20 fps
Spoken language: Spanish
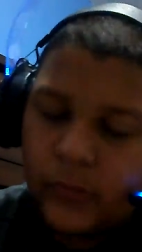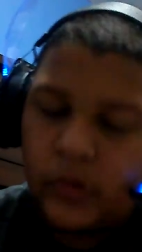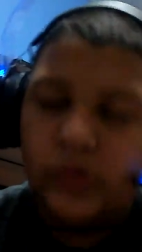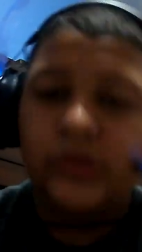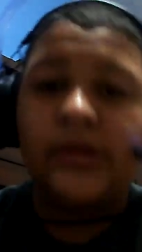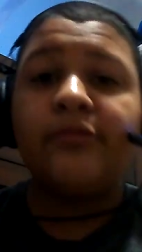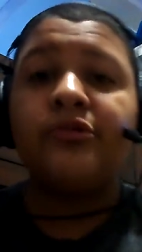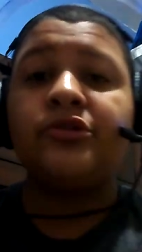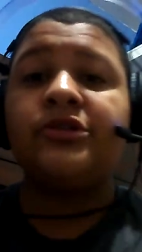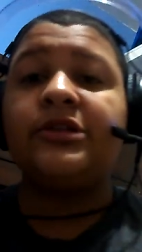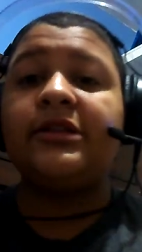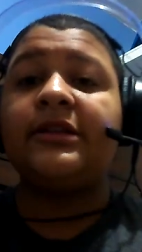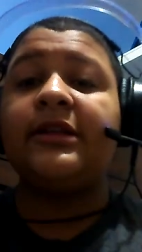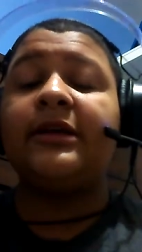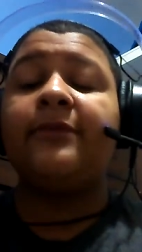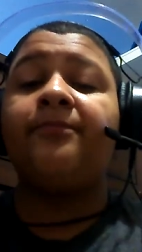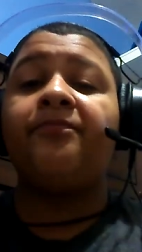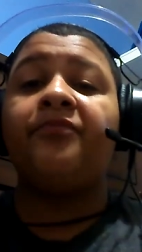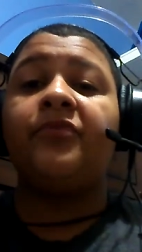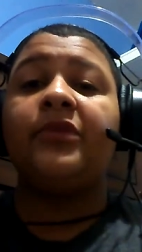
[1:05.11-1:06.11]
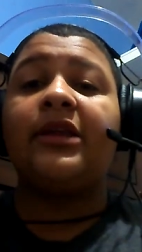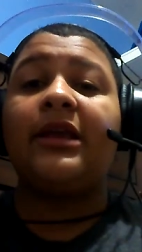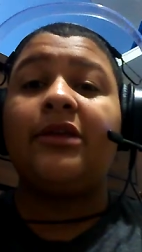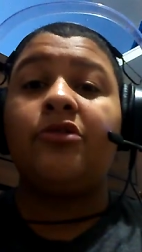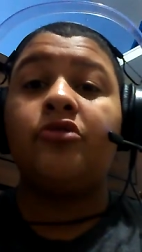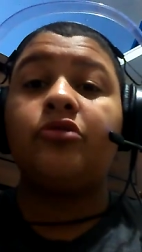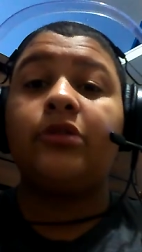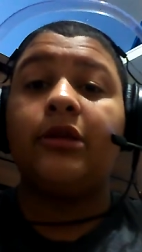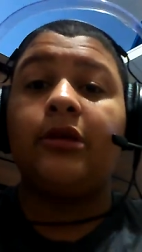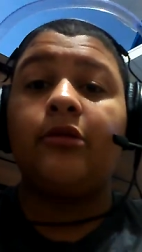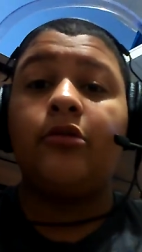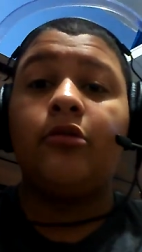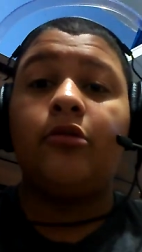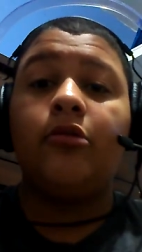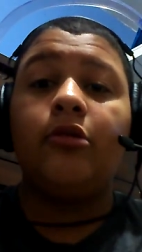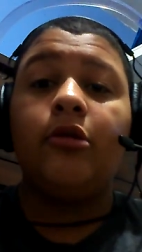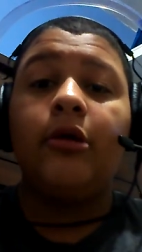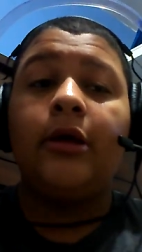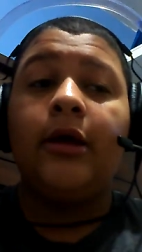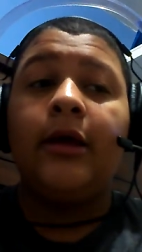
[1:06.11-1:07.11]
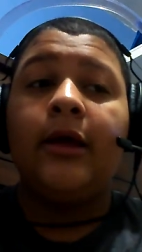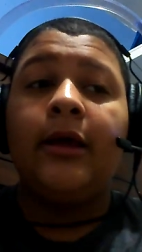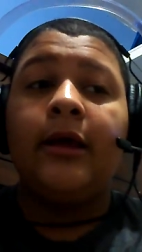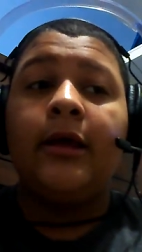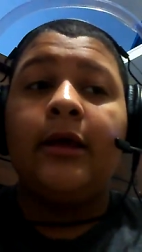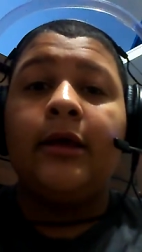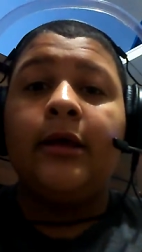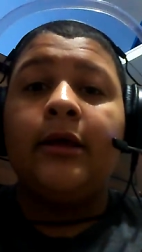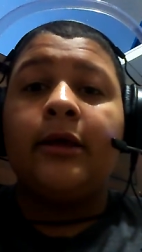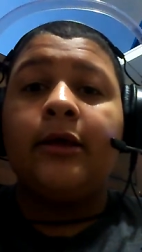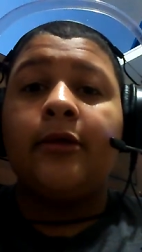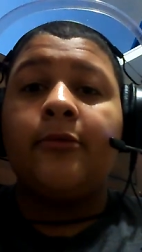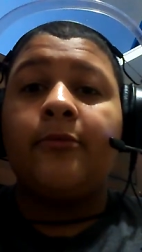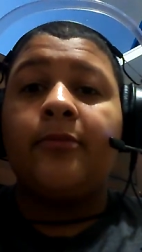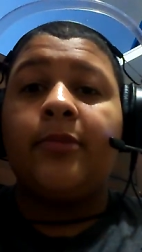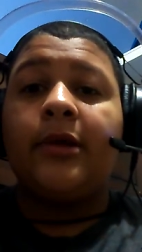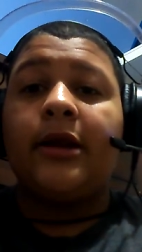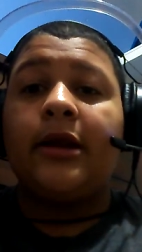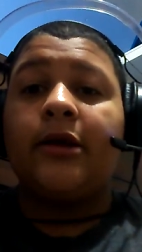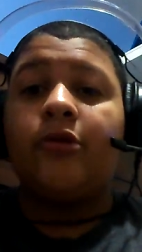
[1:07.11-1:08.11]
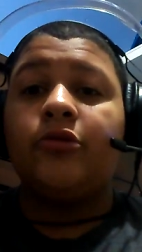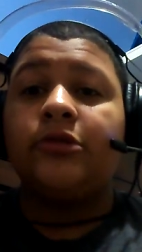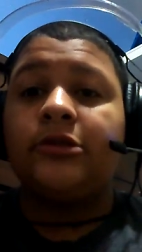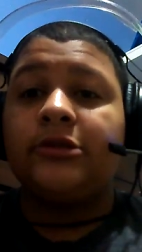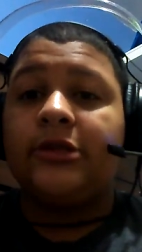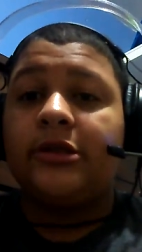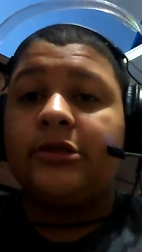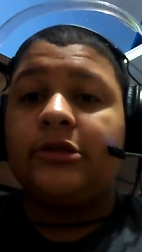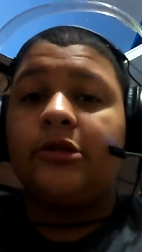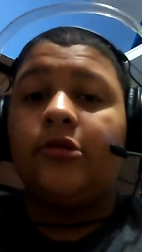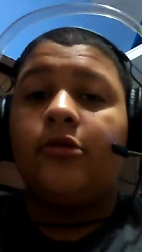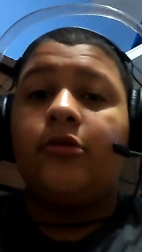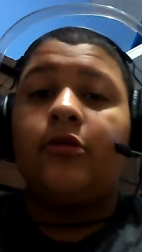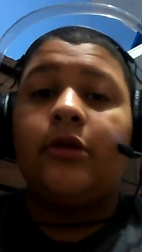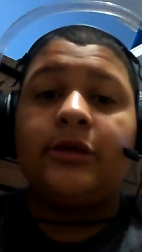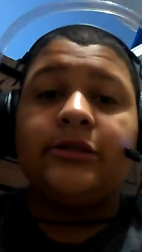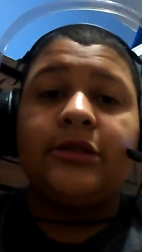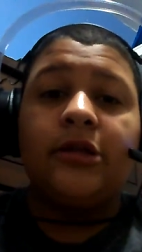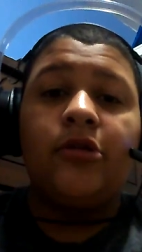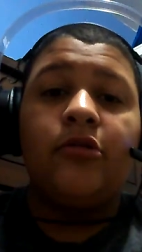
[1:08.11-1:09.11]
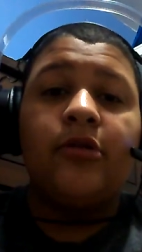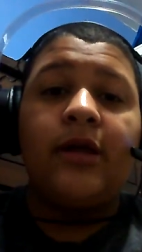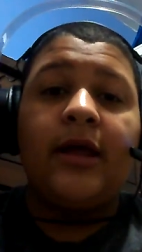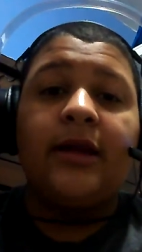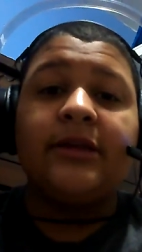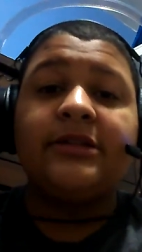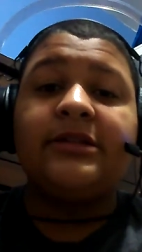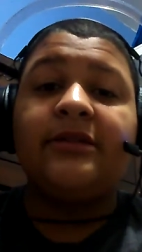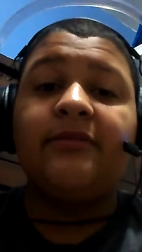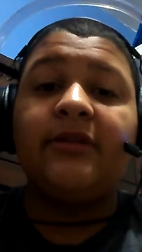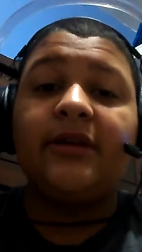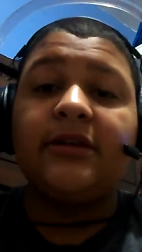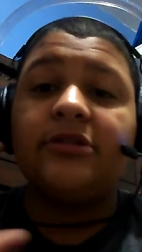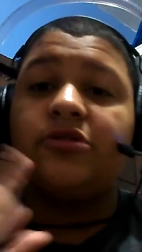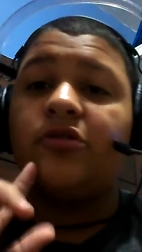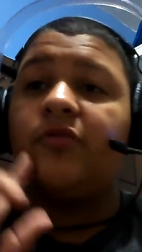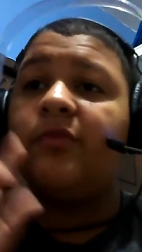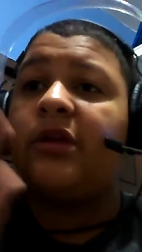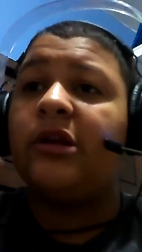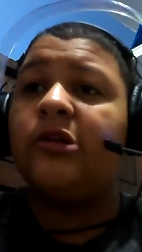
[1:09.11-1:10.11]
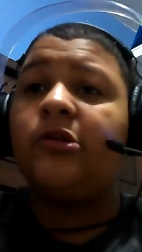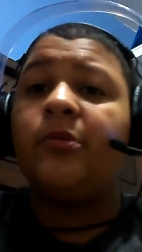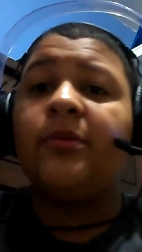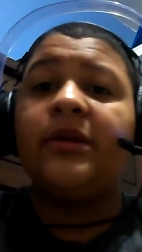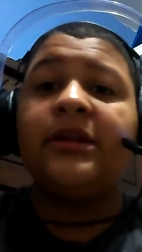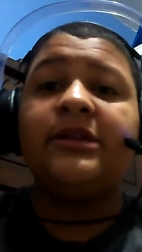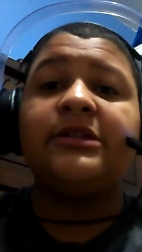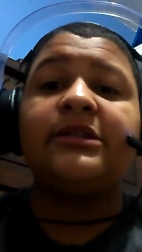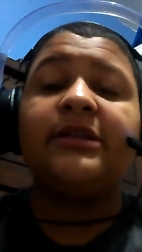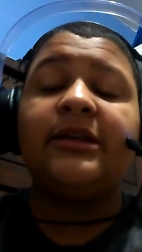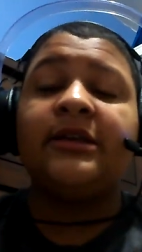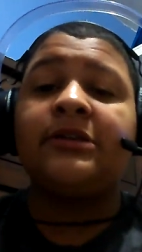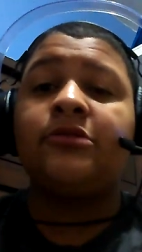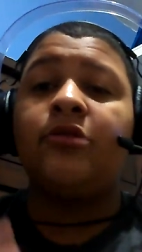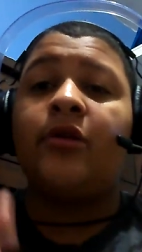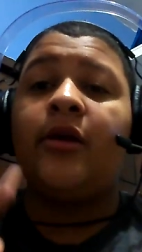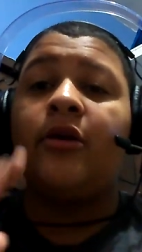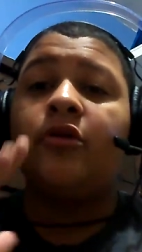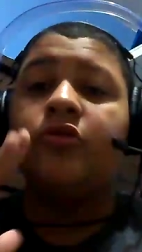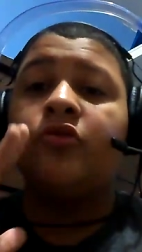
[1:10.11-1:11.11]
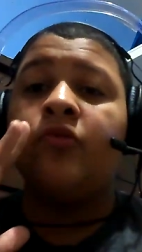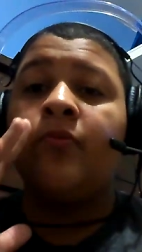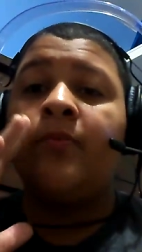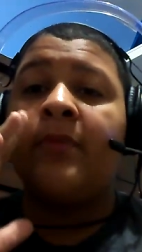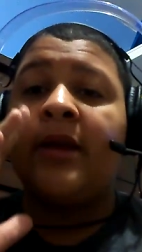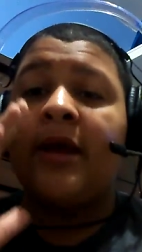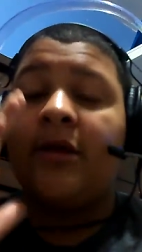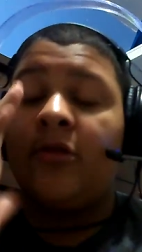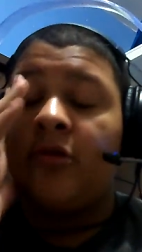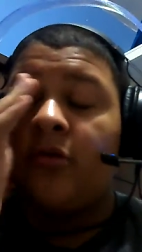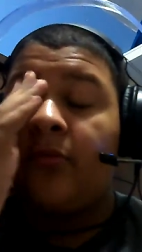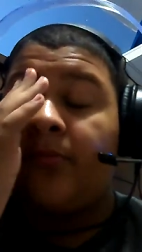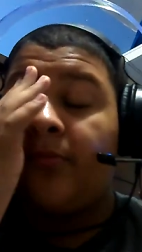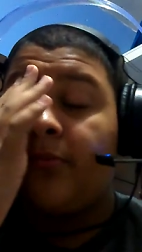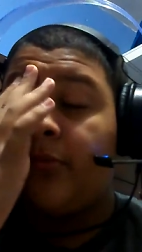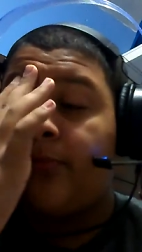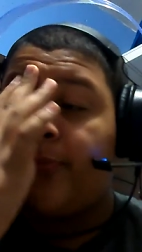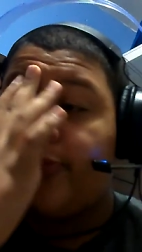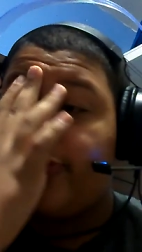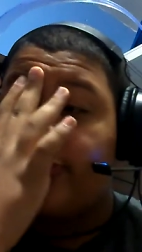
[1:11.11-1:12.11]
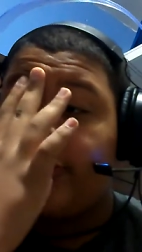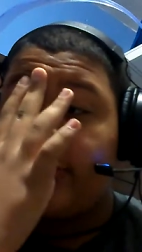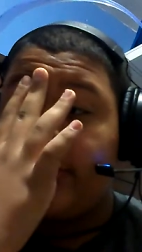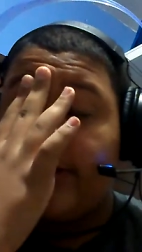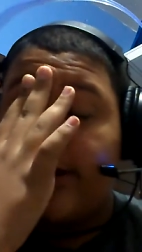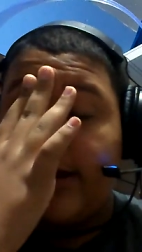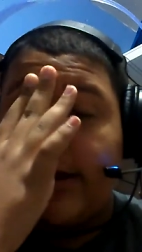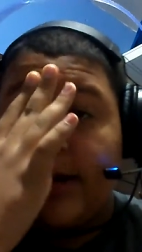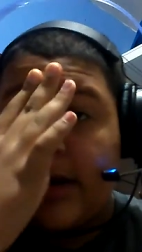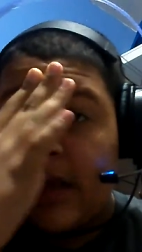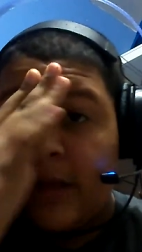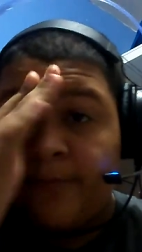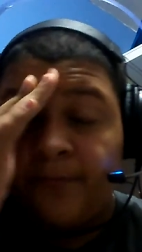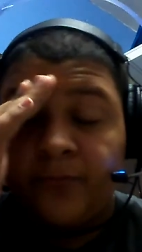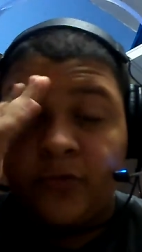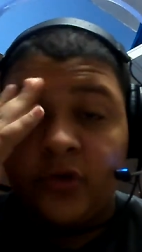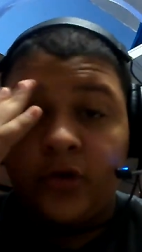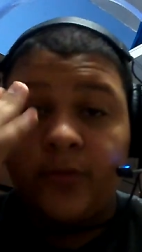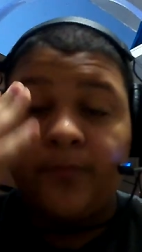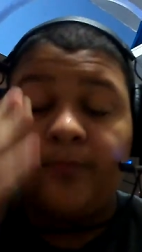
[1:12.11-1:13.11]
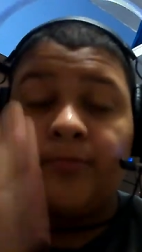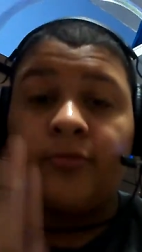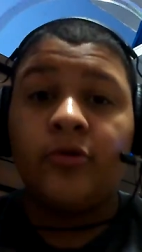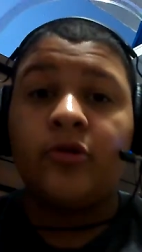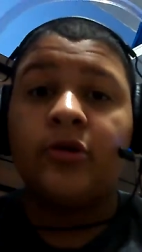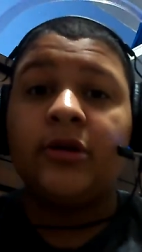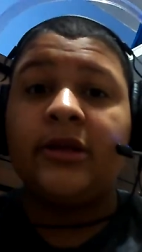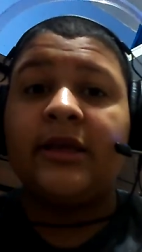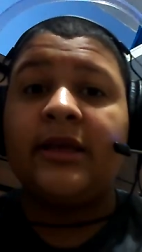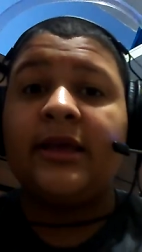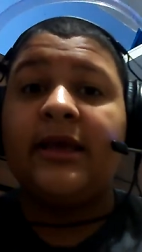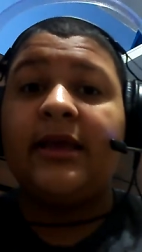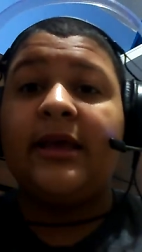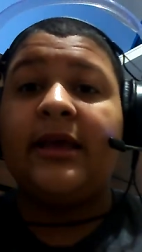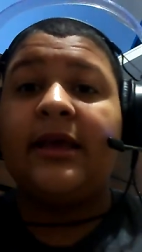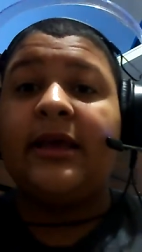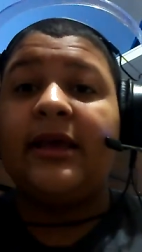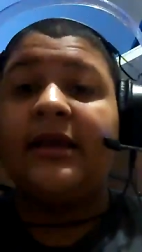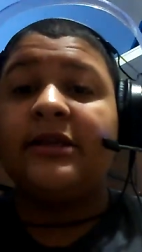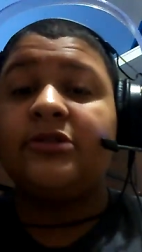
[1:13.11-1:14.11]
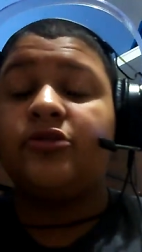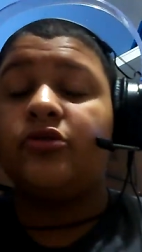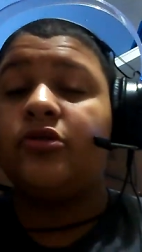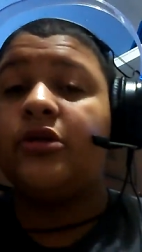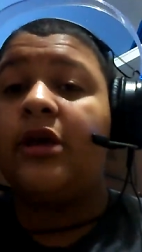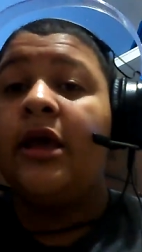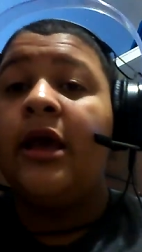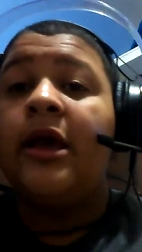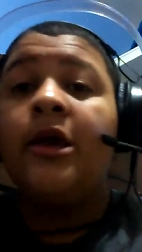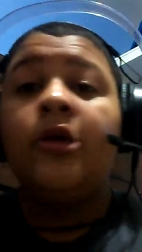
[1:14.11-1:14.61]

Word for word: una bocina que yo tengo para conectárselo al celular. Si bien que estoy mirando para ahí es que estoy acostumbrado por, la laptop porque estoy